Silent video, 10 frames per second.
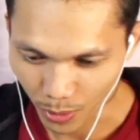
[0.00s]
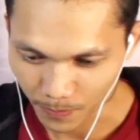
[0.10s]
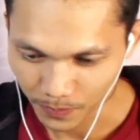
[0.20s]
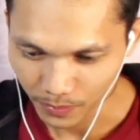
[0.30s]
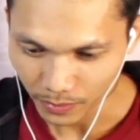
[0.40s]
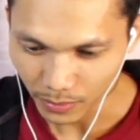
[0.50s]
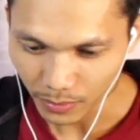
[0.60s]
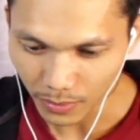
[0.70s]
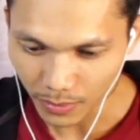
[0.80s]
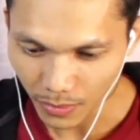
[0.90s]
wow
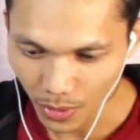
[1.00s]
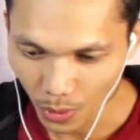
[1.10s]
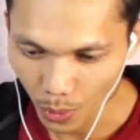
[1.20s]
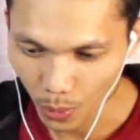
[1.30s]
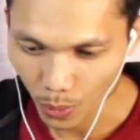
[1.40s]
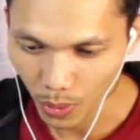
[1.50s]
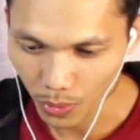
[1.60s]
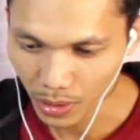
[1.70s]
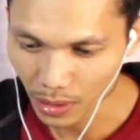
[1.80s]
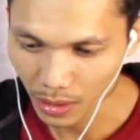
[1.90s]

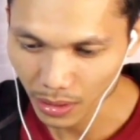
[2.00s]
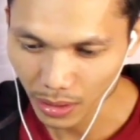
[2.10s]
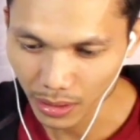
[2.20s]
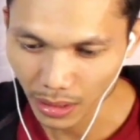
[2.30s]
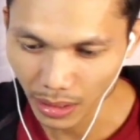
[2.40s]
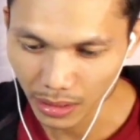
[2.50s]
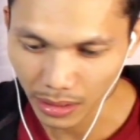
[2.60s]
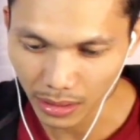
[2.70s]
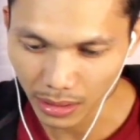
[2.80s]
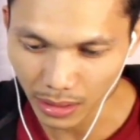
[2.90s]
wow gila ya ini